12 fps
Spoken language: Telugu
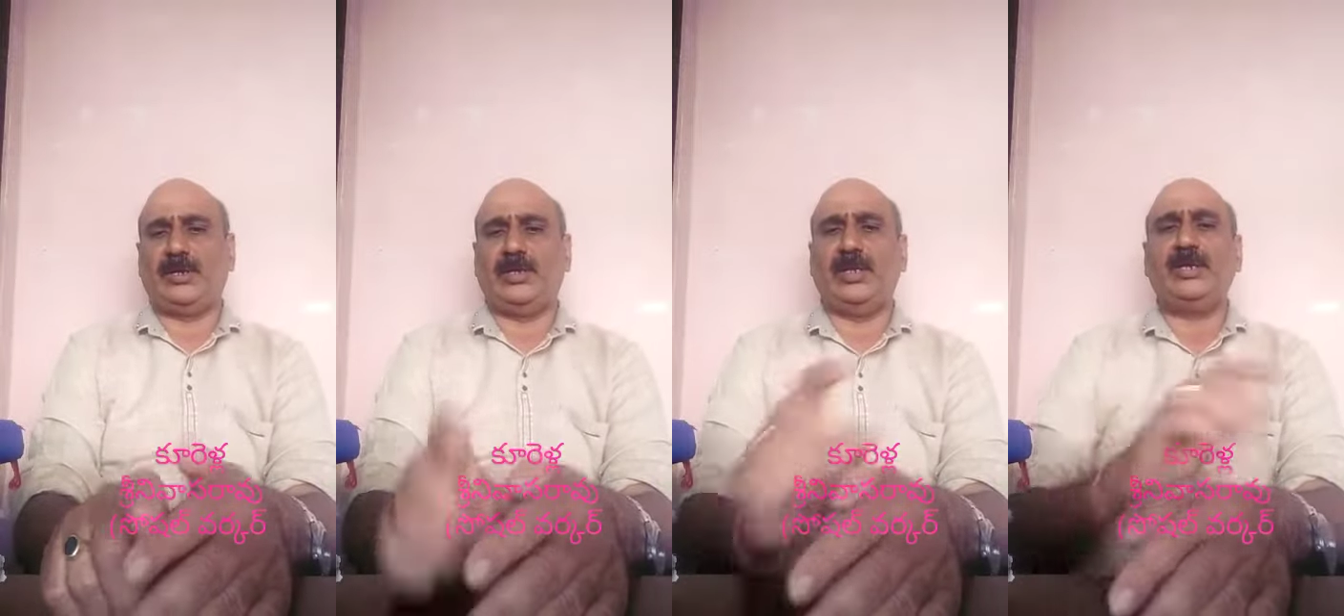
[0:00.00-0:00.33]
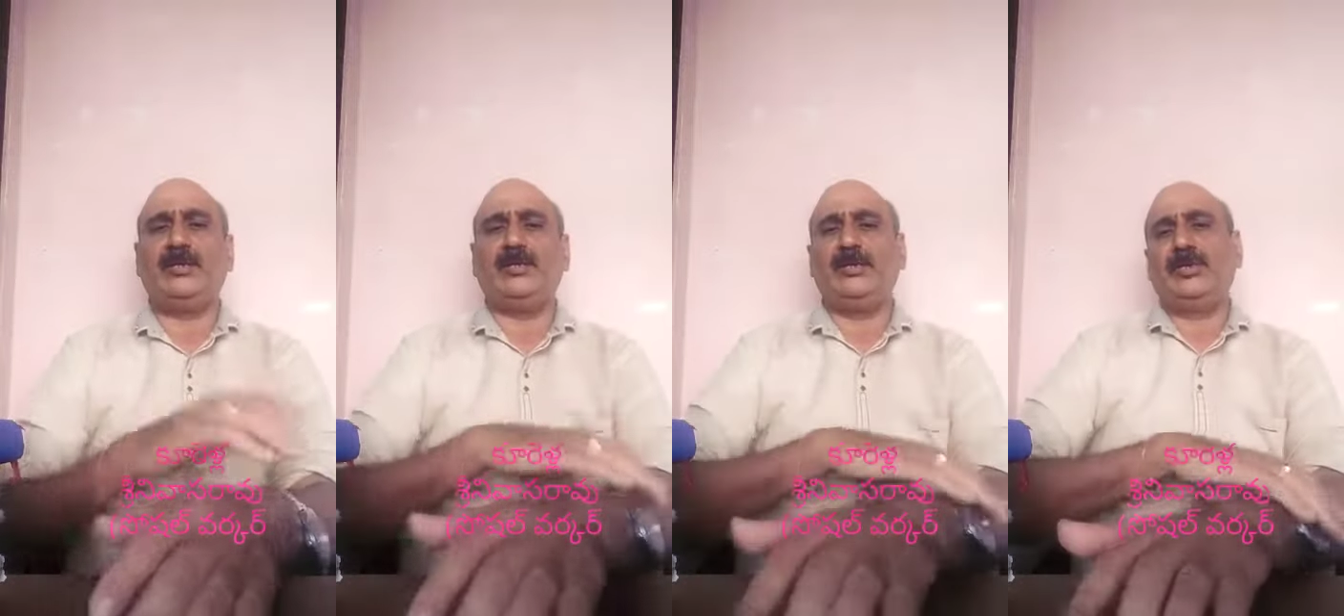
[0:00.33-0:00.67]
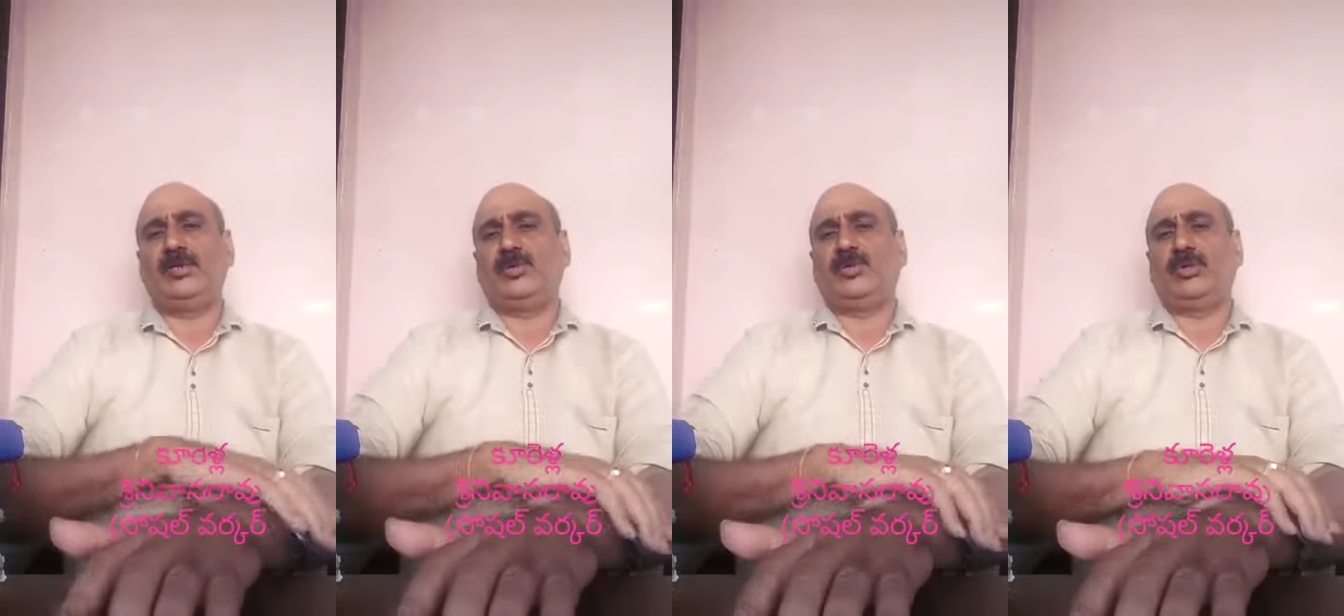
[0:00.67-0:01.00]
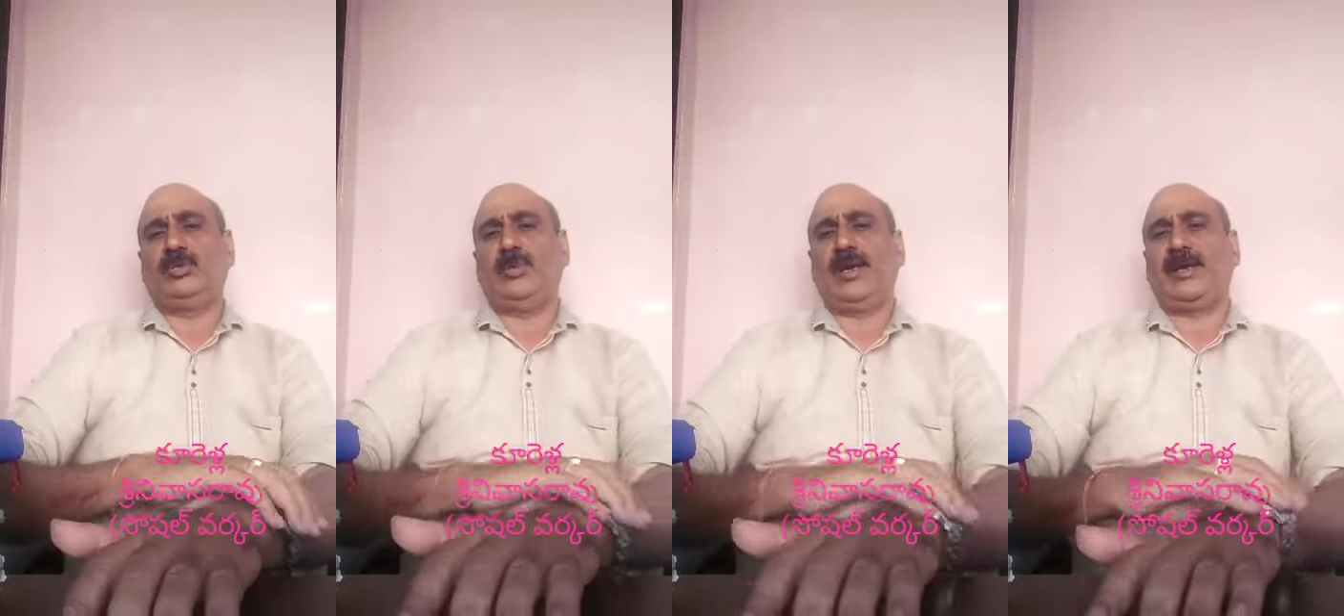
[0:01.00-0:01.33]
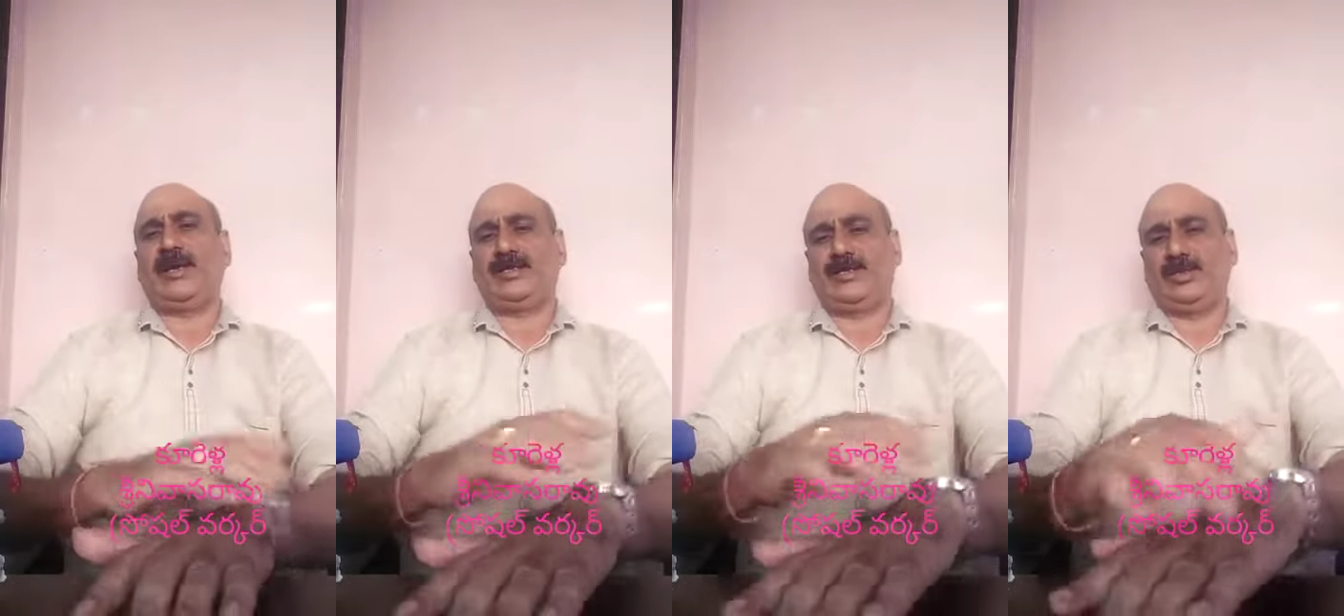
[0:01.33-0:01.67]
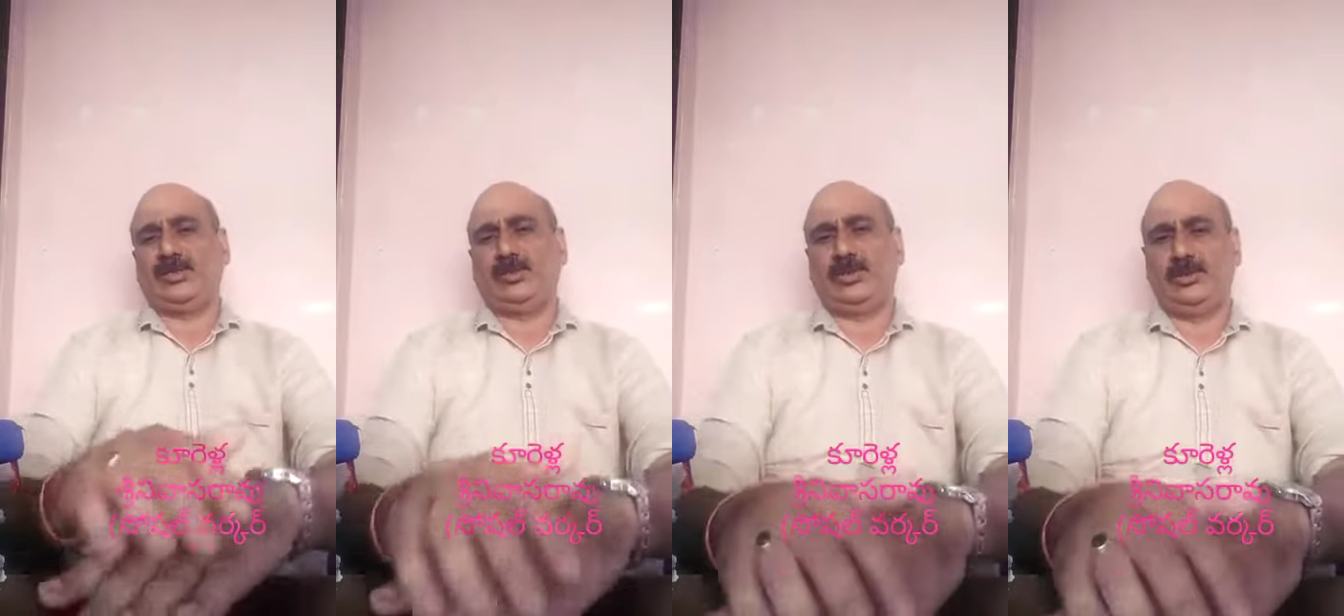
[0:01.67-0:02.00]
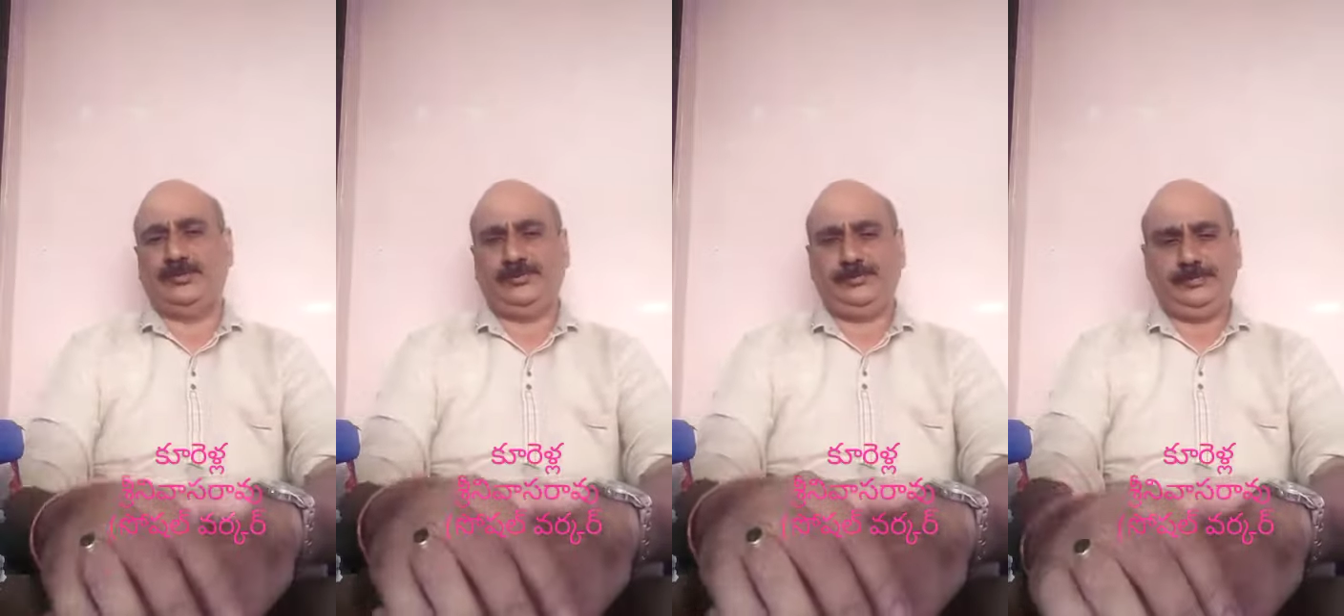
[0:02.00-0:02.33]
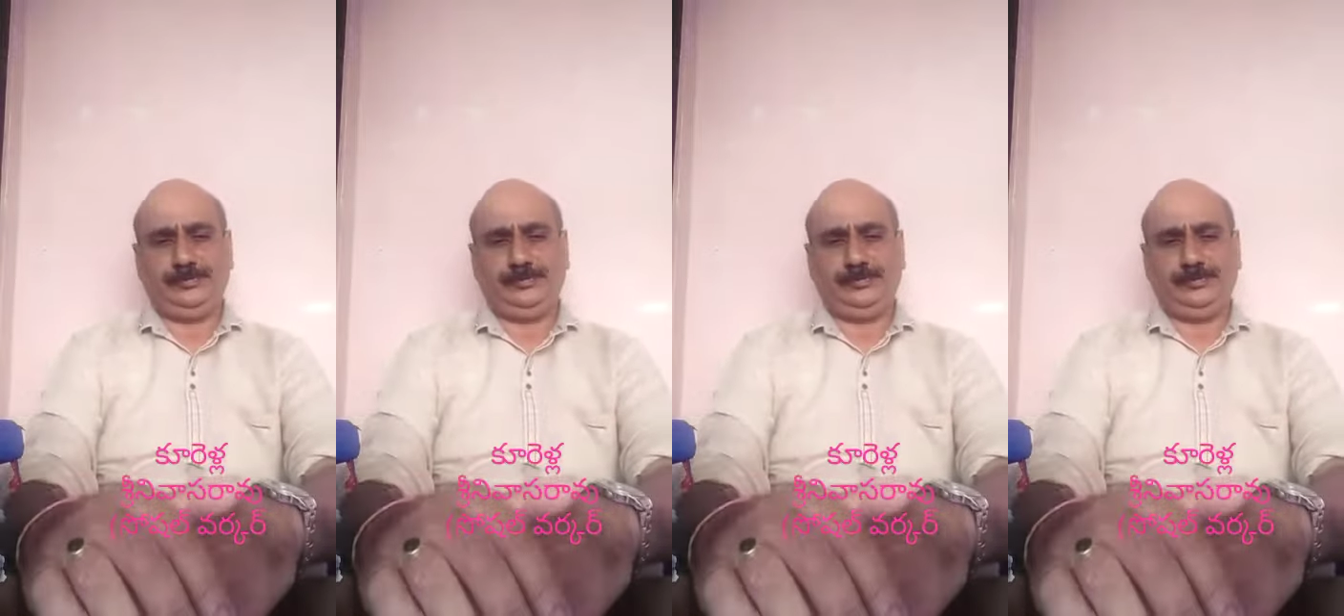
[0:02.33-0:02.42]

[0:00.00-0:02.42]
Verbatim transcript: కింద కొంత బ్యాంక్ కట్ చేసుకుంటుంది